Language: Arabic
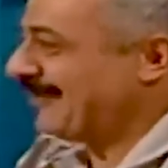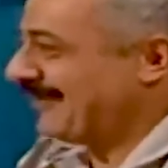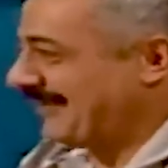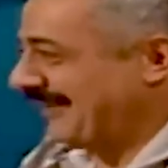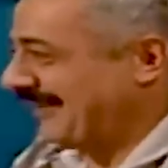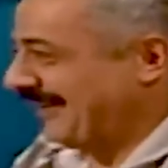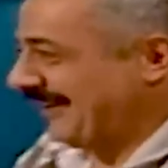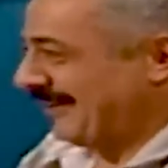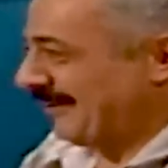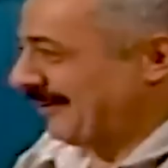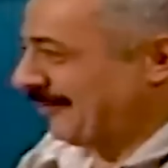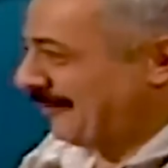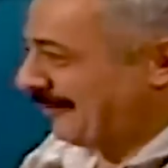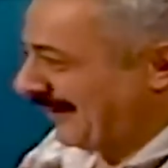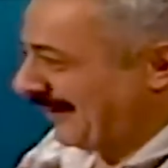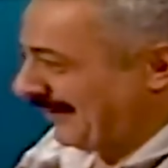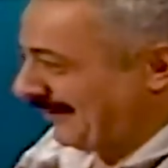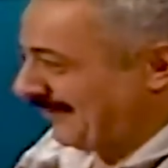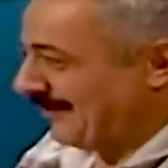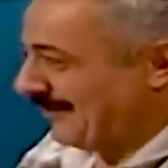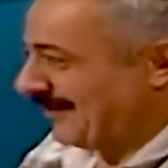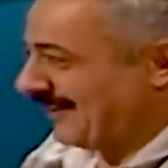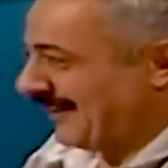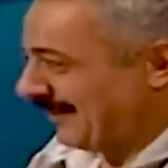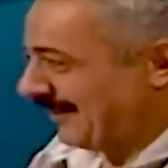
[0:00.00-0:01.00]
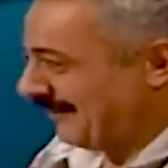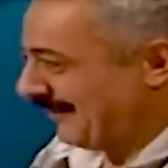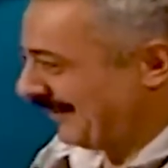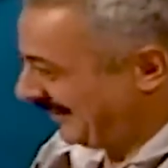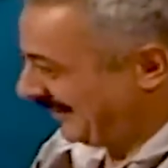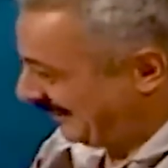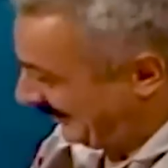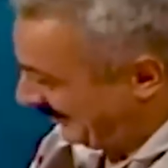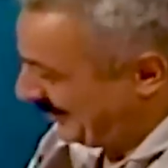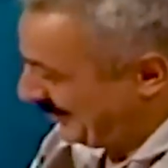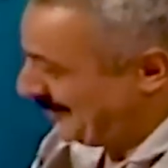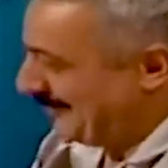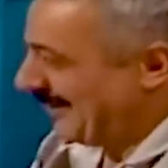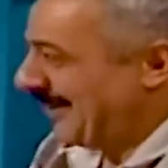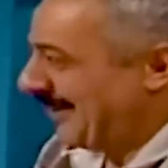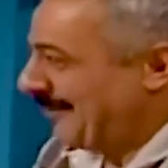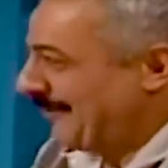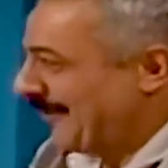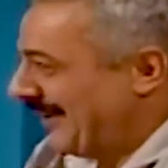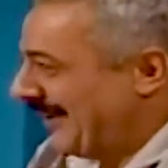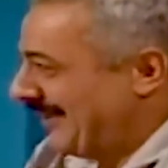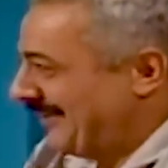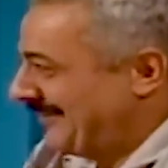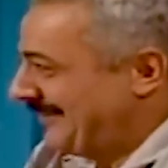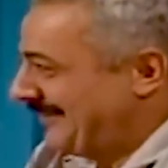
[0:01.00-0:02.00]
كثير لو بعرف انك بدك تيجي
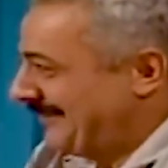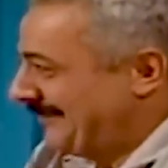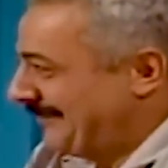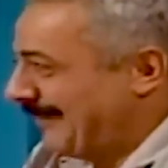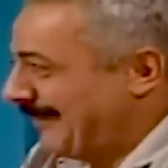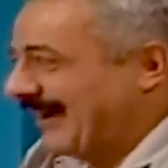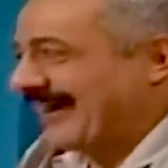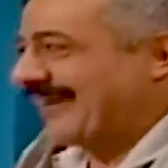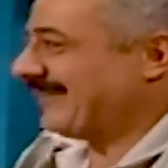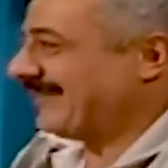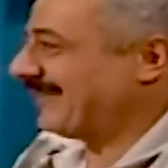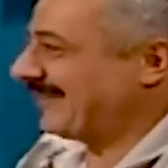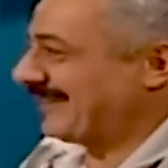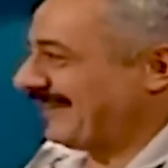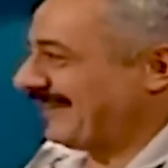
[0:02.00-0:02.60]
بهالوقت ما كنت